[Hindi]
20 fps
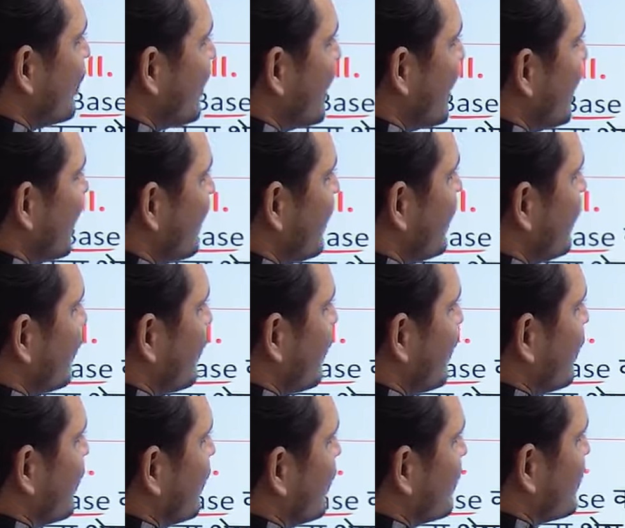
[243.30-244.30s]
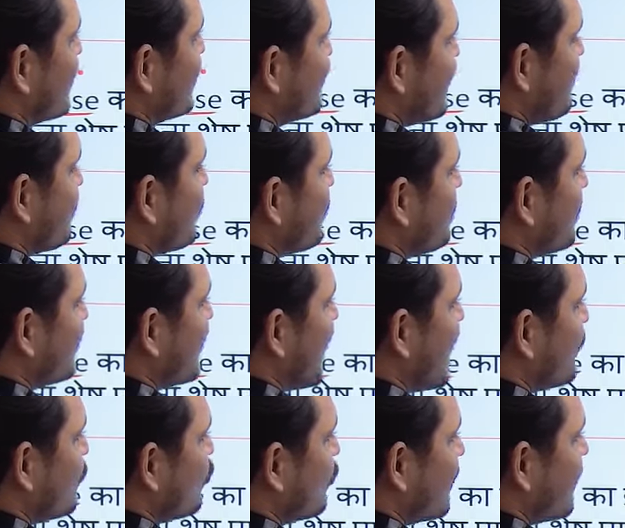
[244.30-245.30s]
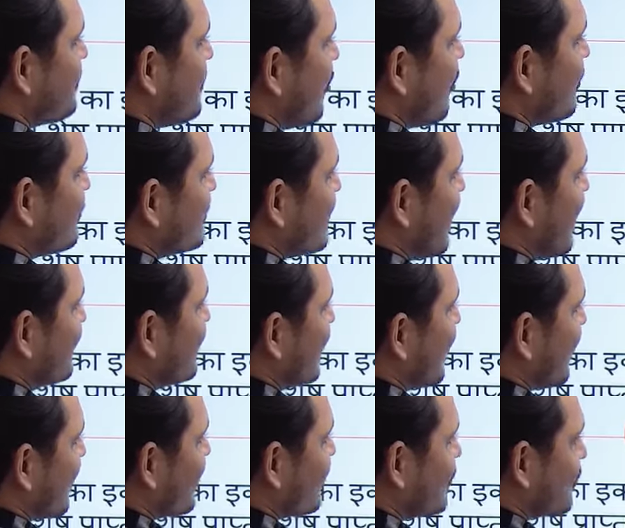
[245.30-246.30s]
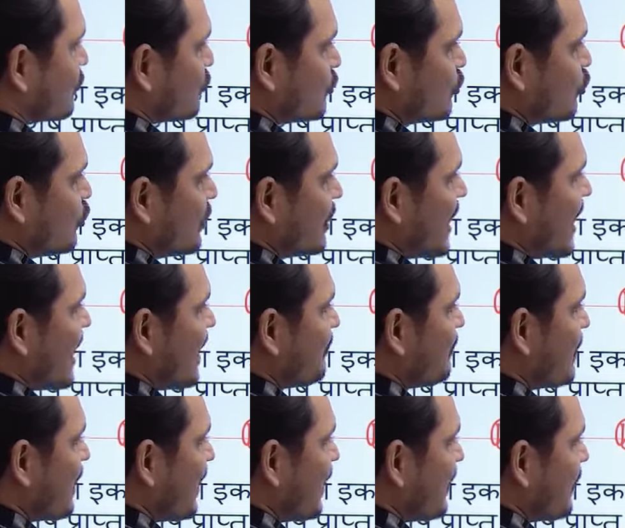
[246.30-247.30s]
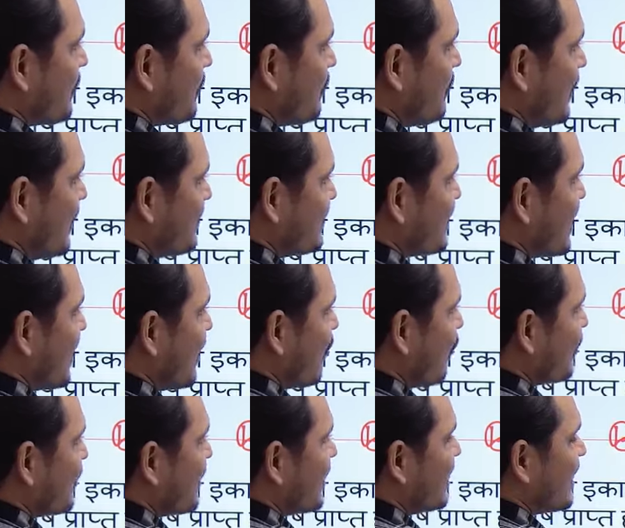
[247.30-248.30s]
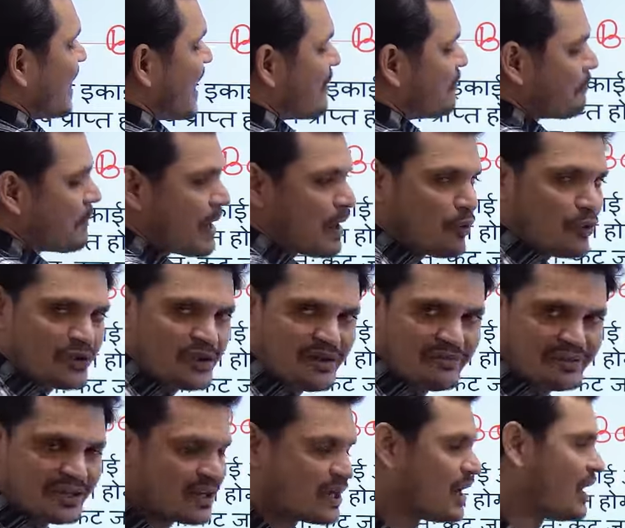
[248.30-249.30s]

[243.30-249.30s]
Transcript: हो गया जैसे आपको बताया दो के पावर सात है तो दो क्या है आपका बेस है और ये क्या है पावर या फिर